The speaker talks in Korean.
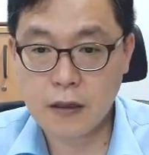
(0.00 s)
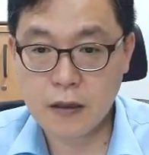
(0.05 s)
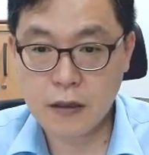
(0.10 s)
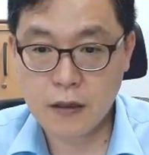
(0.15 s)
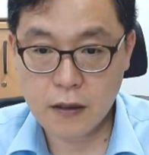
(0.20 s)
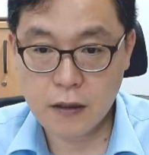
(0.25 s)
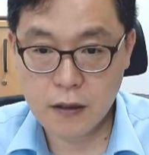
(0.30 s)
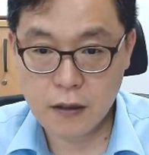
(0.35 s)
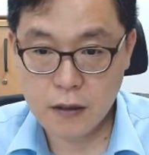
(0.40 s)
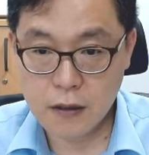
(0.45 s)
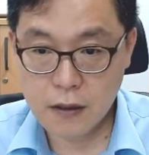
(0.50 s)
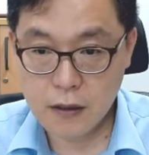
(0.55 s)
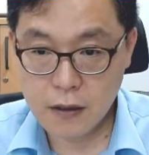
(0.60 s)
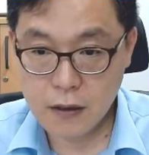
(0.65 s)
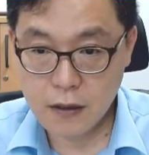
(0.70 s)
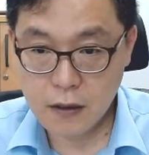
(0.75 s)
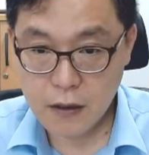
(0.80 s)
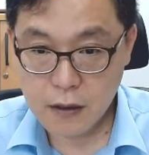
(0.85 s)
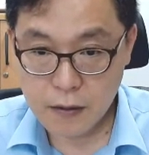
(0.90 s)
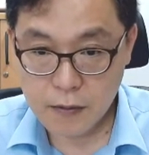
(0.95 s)
키
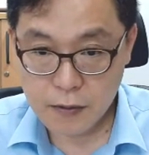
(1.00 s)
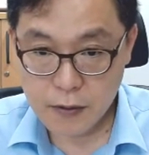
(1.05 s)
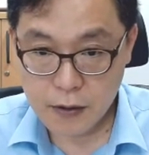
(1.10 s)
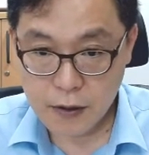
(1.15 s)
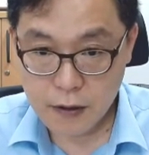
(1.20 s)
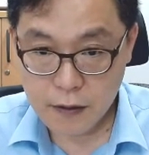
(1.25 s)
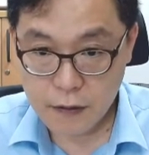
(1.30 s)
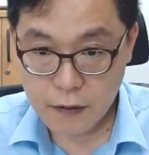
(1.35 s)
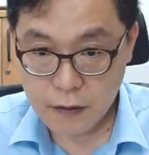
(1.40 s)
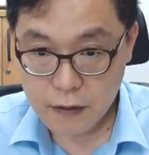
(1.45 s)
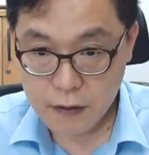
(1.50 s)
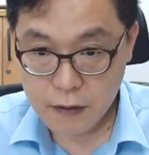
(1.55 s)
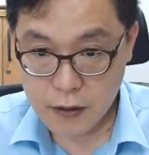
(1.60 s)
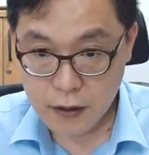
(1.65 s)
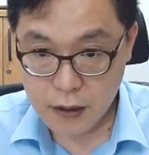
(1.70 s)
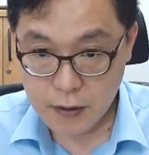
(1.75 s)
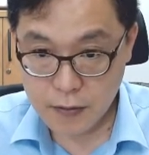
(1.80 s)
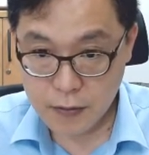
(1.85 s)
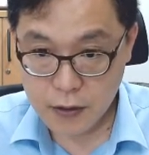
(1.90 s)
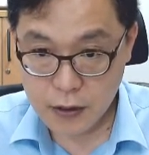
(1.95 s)
1번에서
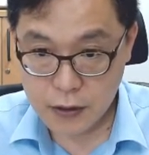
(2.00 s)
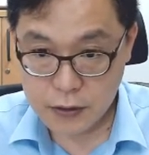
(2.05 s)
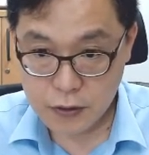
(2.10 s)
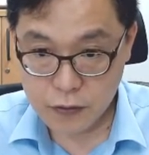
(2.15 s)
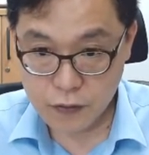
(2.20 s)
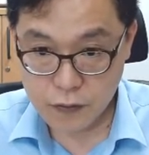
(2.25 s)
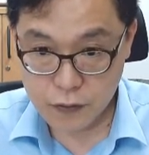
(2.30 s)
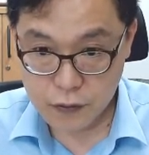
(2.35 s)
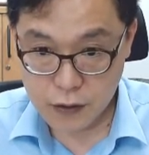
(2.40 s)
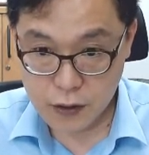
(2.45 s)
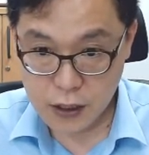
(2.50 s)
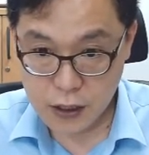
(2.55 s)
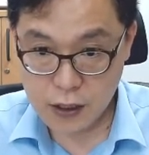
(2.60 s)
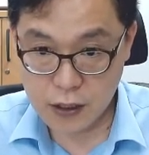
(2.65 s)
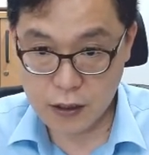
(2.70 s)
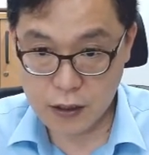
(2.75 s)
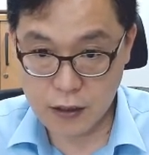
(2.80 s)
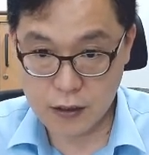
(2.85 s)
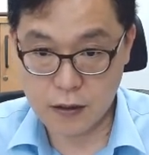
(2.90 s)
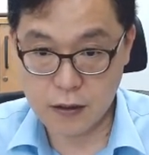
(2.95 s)
키 2번까지의 루트는 1이어야
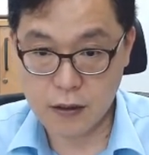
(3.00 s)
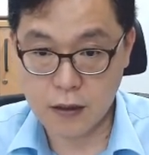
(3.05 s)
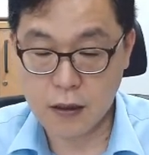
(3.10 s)
된다.